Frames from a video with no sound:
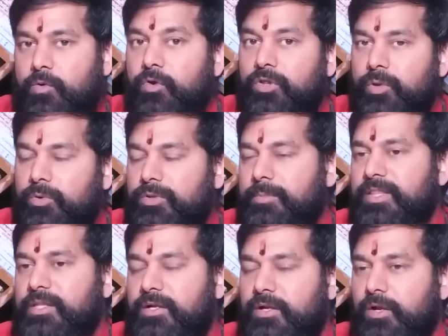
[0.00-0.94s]
కొంత
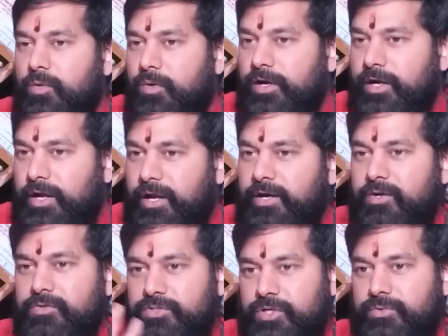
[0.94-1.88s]
కొంతమంది ఇంట్లో కొన్ని
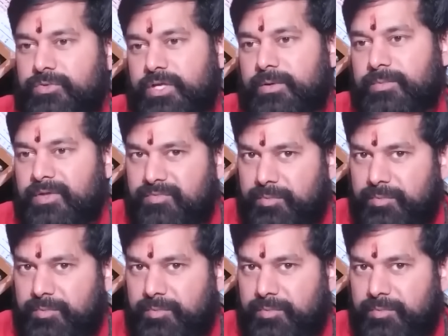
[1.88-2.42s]
నెగిటివ్స్ జరుగుతాయి